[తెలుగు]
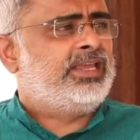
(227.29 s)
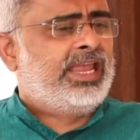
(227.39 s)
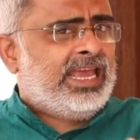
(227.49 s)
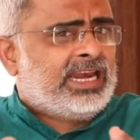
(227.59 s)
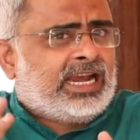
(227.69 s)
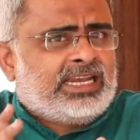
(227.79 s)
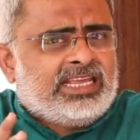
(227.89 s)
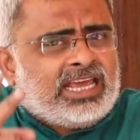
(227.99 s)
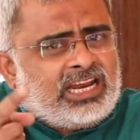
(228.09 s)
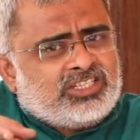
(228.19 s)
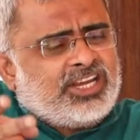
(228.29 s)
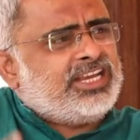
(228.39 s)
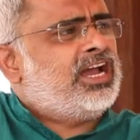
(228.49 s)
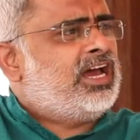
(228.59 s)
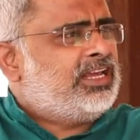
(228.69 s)
హెయిర్ కటింగ్ ఎలా
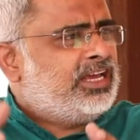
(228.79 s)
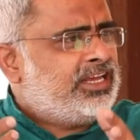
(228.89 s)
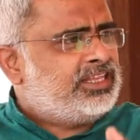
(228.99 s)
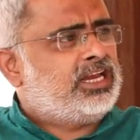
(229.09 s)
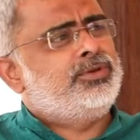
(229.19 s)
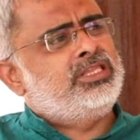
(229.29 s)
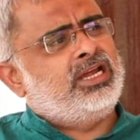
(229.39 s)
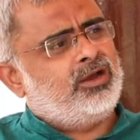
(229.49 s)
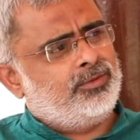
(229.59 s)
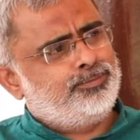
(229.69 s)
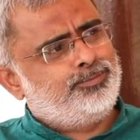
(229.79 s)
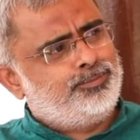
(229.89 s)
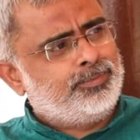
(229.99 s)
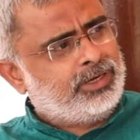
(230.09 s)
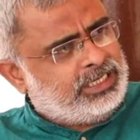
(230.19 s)
చేయాలి అనే దాని మీద
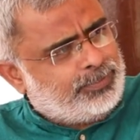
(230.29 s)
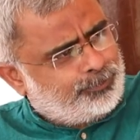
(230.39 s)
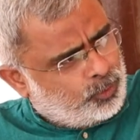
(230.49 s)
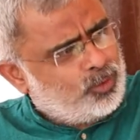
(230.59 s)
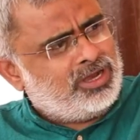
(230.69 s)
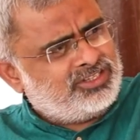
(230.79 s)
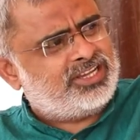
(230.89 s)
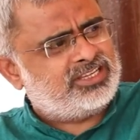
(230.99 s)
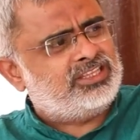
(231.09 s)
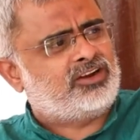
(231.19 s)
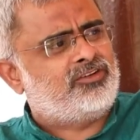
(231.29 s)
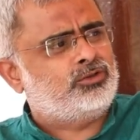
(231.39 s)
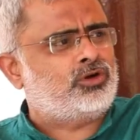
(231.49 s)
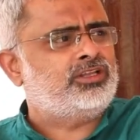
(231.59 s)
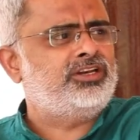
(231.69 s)
డిప్లొమా చేసిన
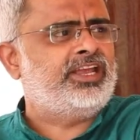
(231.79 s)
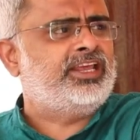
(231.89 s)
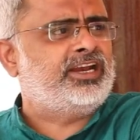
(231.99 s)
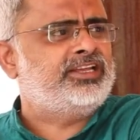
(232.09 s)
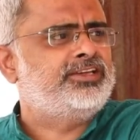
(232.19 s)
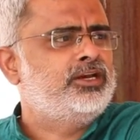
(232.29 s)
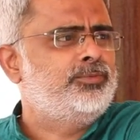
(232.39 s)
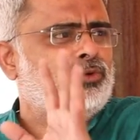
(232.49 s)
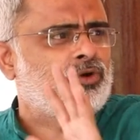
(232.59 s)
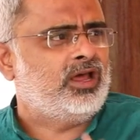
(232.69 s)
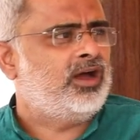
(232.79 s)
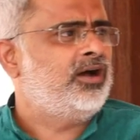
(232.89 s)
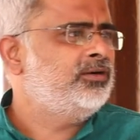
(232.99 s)
తర్వాత ఒక అతను హెయిర్ కటింగ్ సెలూన్ పెట్టుకున్నాడా